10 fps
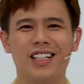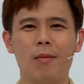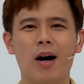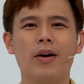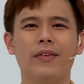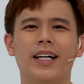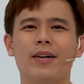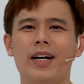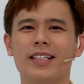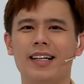Cảm ơn quý vị
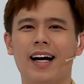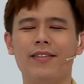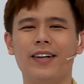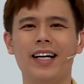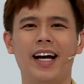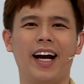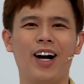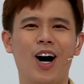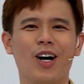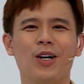đã quay trở lại với
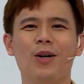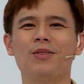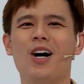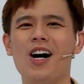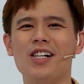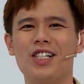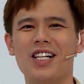Hẹn Hò Cùng Ngôi